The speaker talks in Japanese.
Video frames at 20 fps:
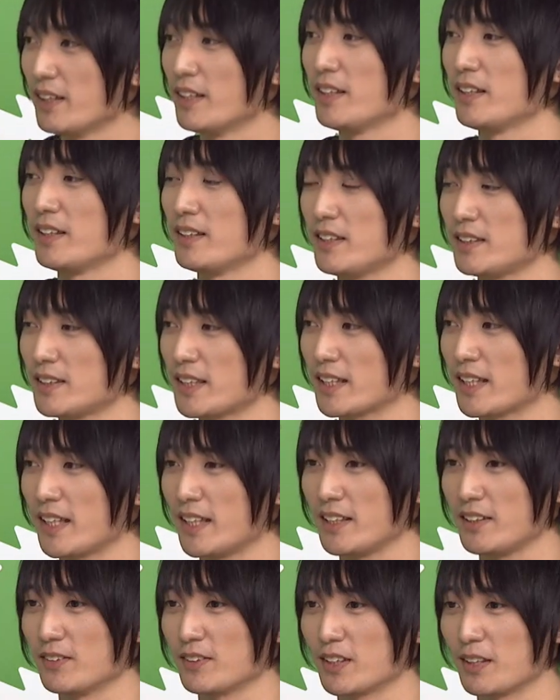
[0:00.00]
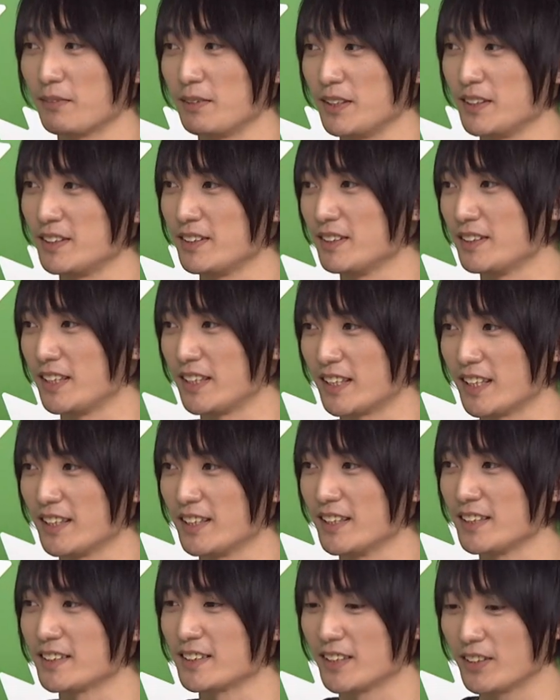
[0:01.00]
はいうんうん、で世界の旅に出た
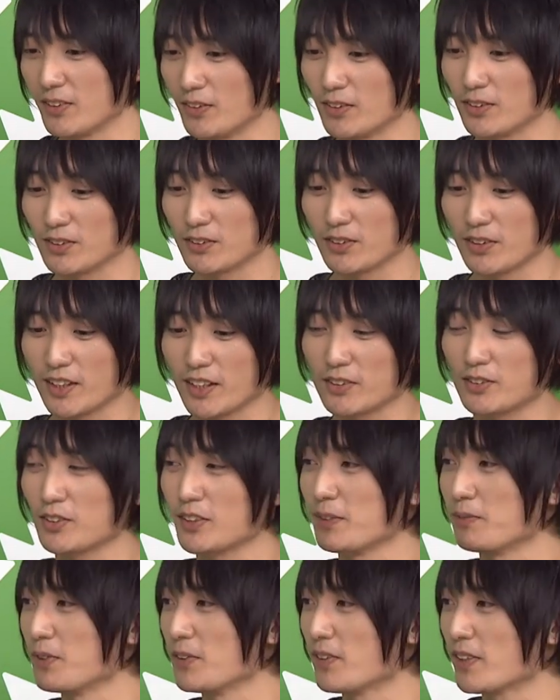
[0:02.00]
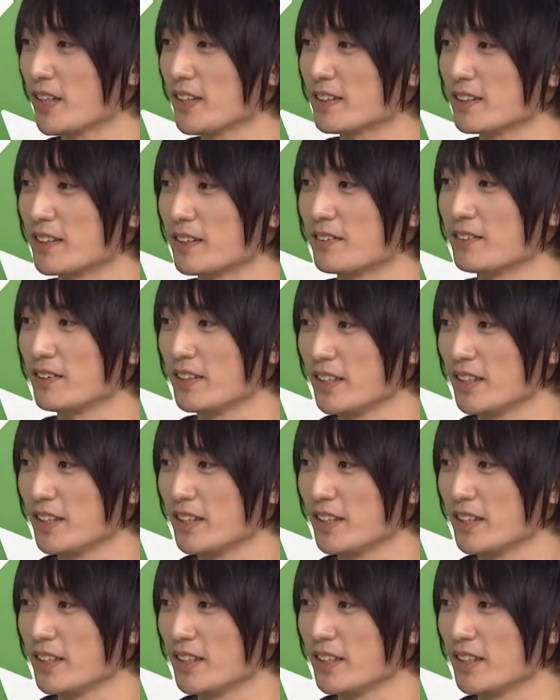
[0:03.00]
んですけどそれがとても良かったの